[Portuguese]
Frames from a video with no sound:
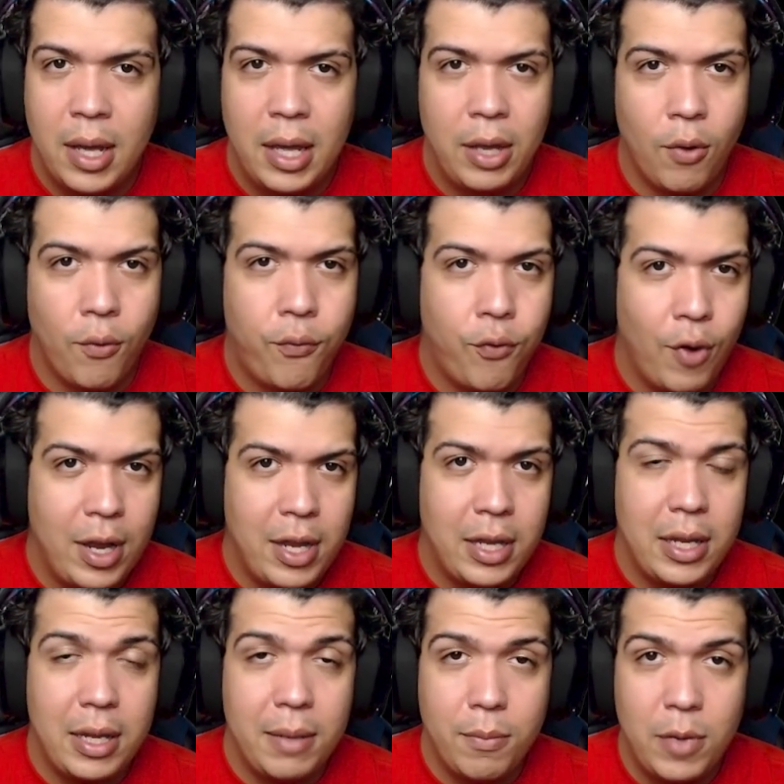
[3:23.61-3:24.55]
Eu fui
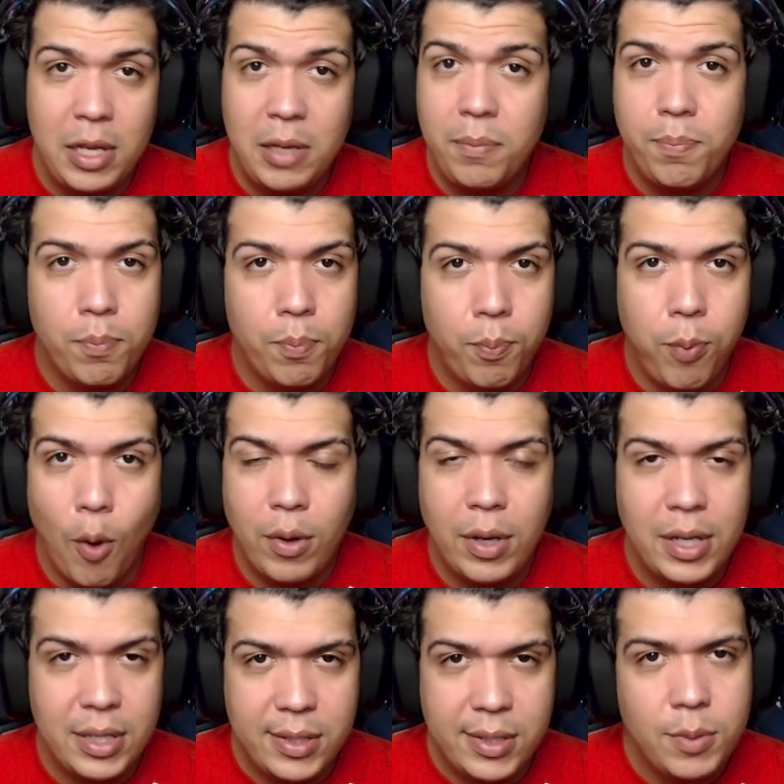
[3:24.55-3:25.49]
em
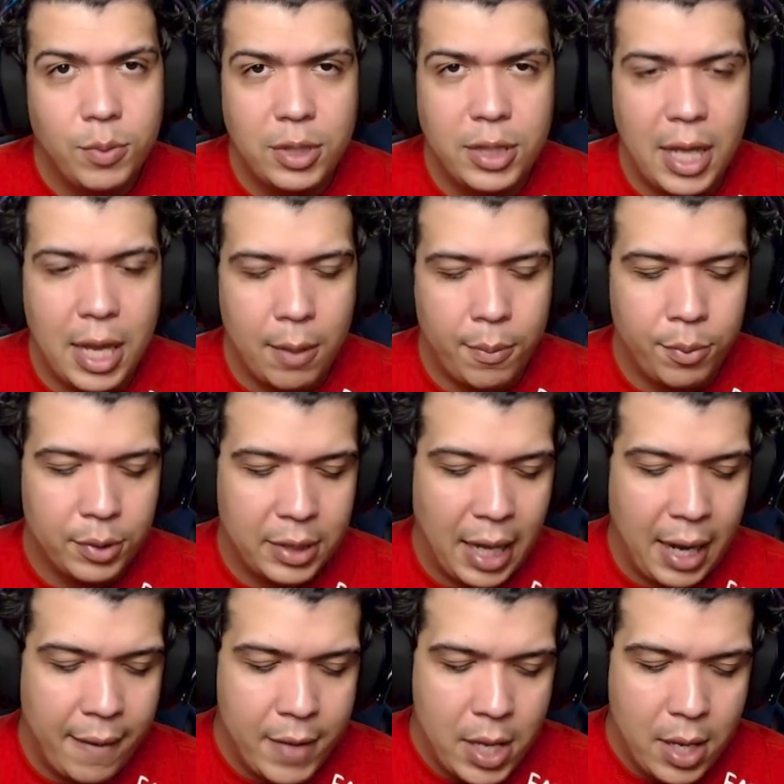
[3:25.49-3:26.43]
pouquíssimo tempo,
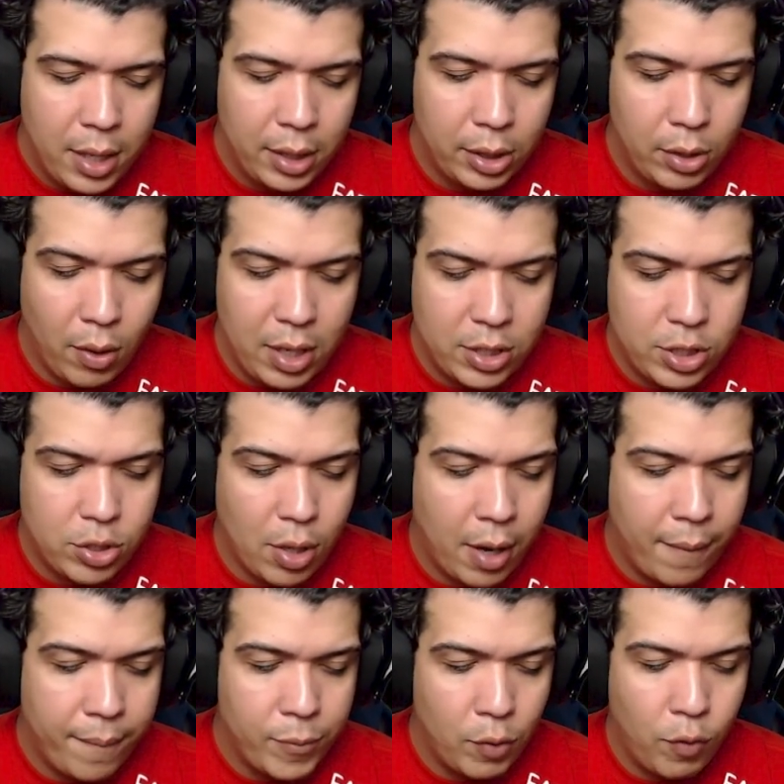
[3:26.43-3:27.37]
tá? Então, olha
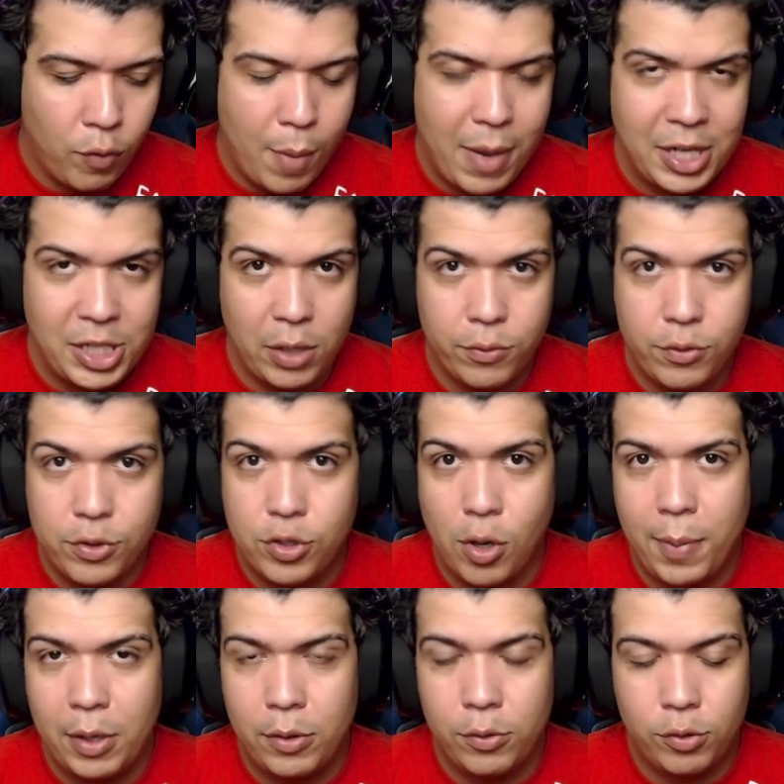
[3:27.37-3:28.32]
só, vou abaixar o
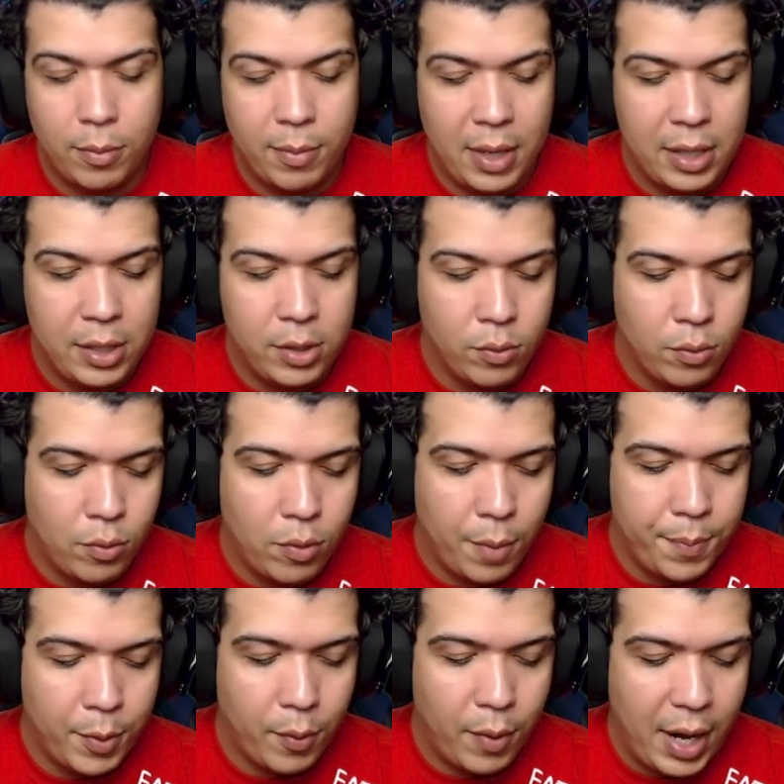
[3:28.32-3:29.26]
som para não tomar nenhum
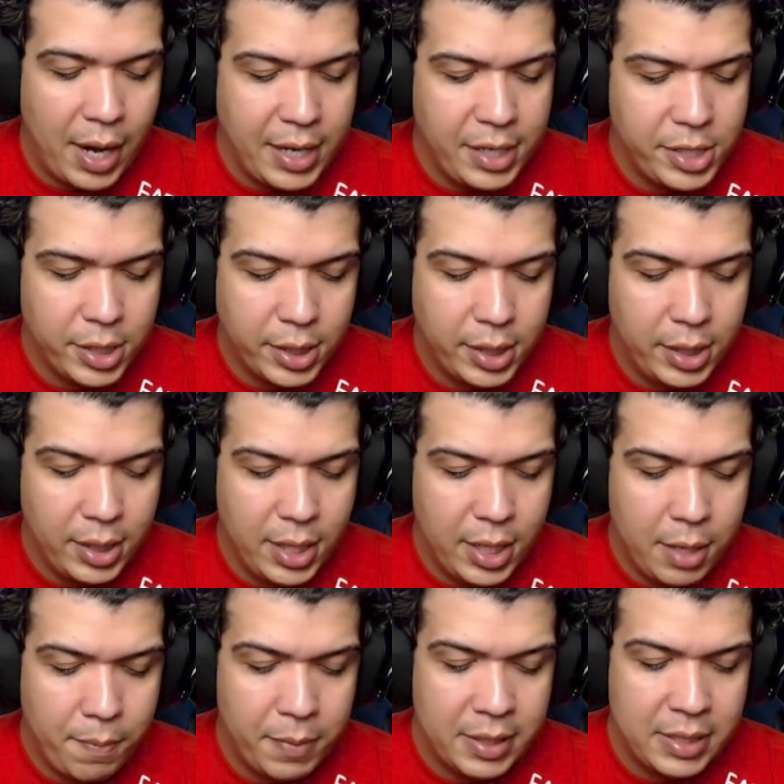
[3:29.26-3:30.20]
copyright aqui, né,
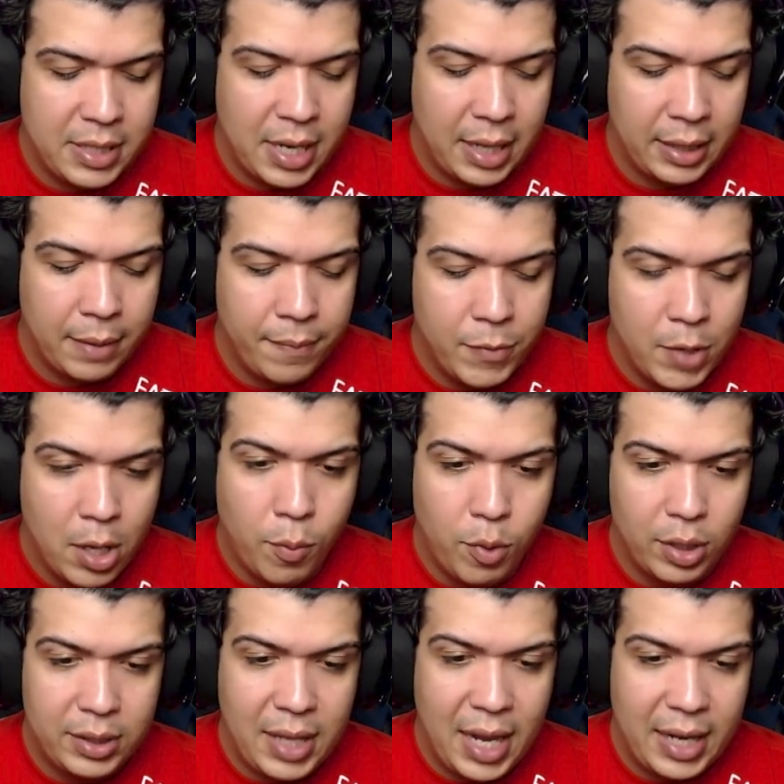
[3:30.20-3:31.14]
rapaziada? Vou
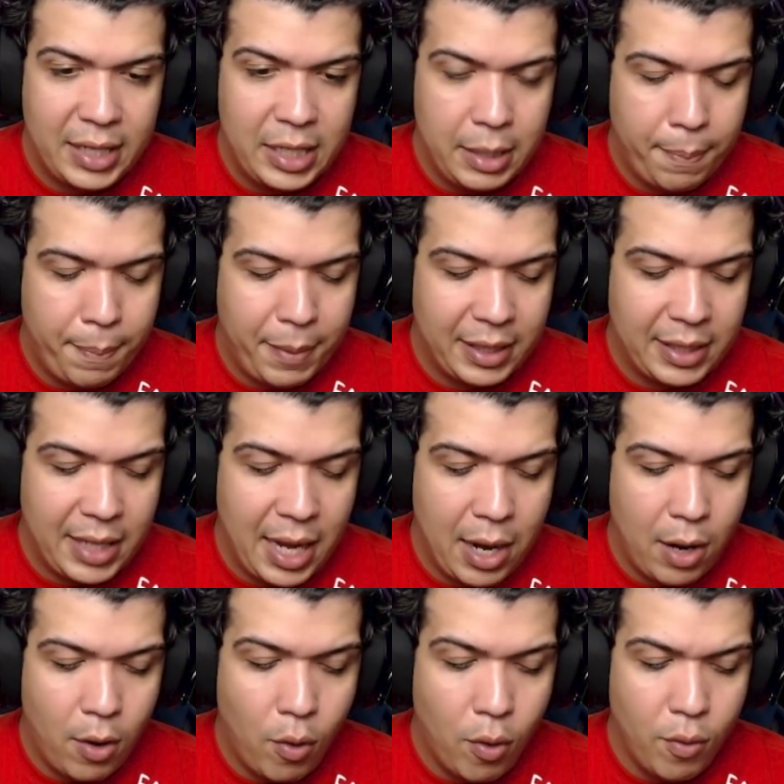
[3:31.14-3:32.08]
botar aqui para
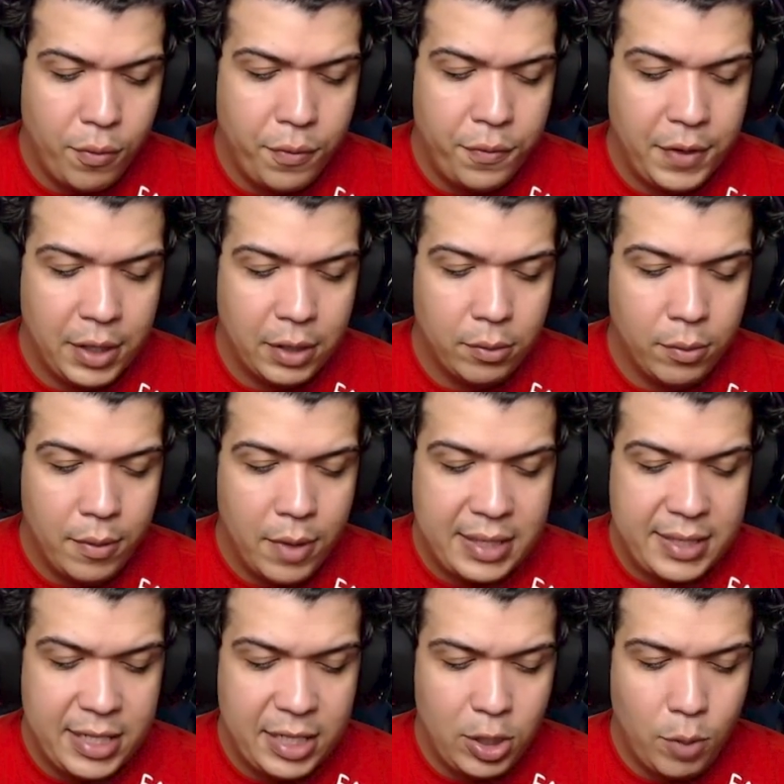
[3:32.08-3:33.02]
tá ouvindo.
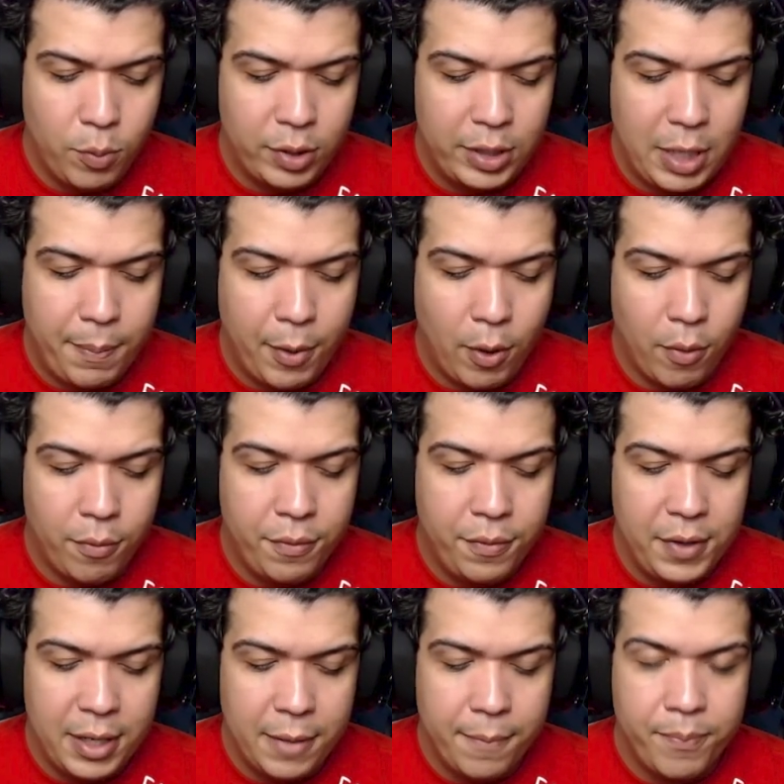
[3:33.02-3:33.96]
Assim que eu botei para
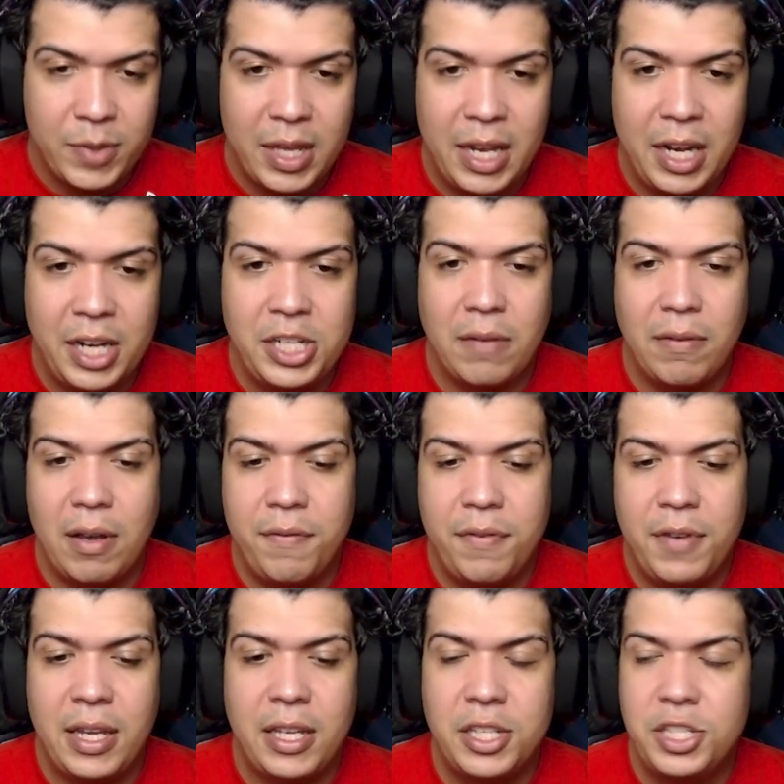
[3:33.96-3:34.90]
ouvir, ele já vai
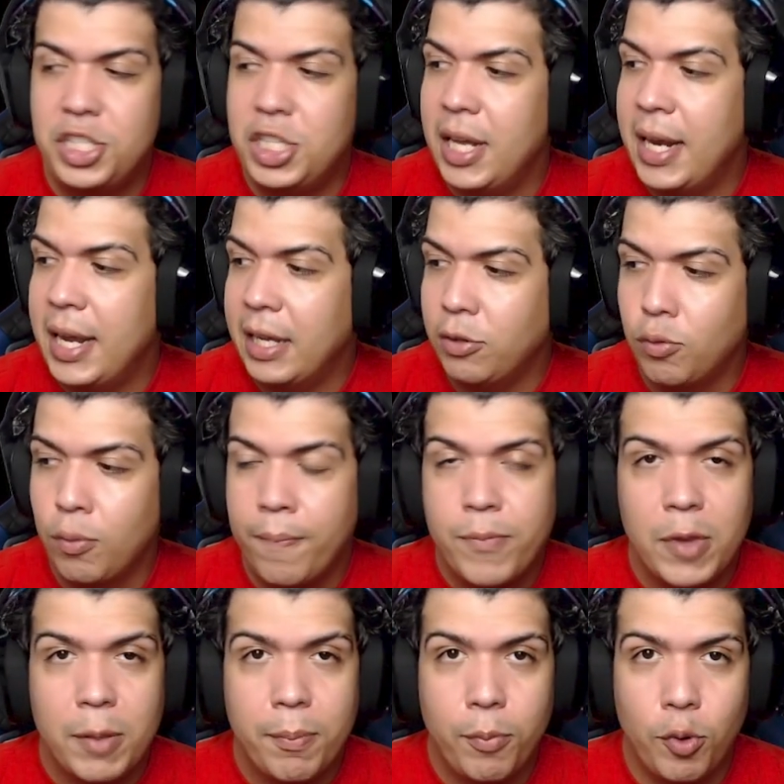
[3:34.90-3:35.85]
vir aqui direto
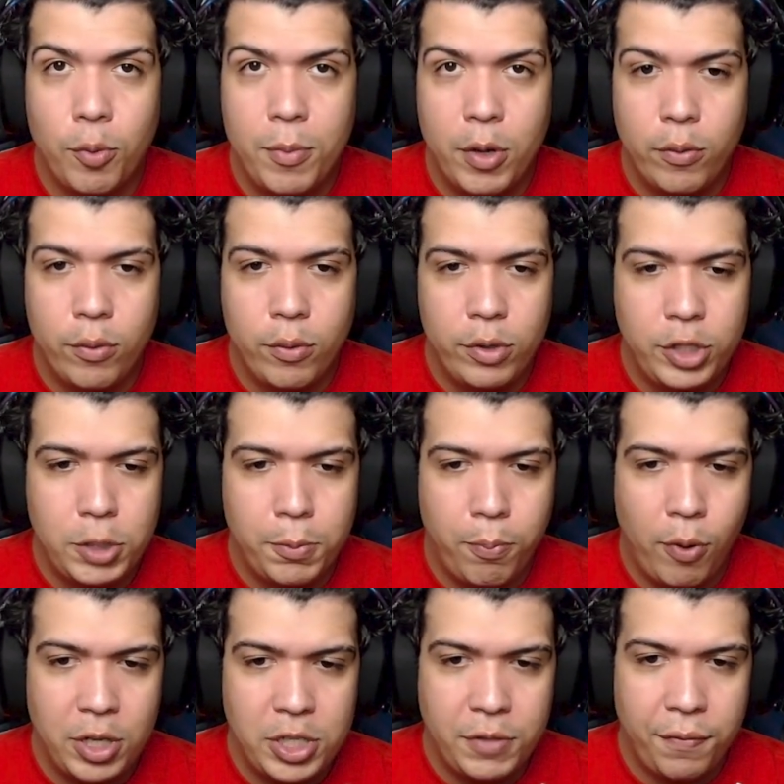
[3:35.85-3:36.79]
pro meu
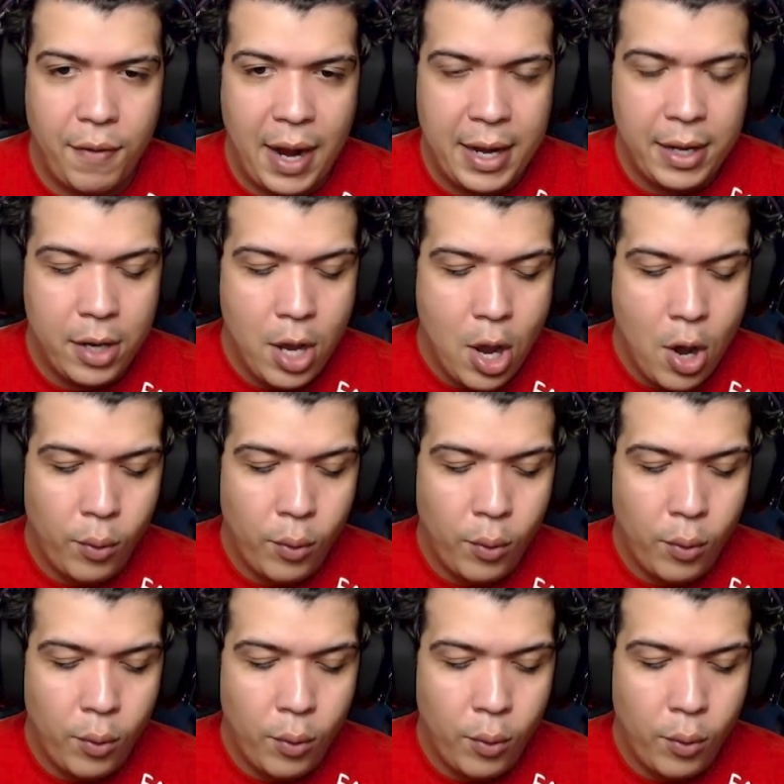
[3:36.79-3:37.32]
Spotify.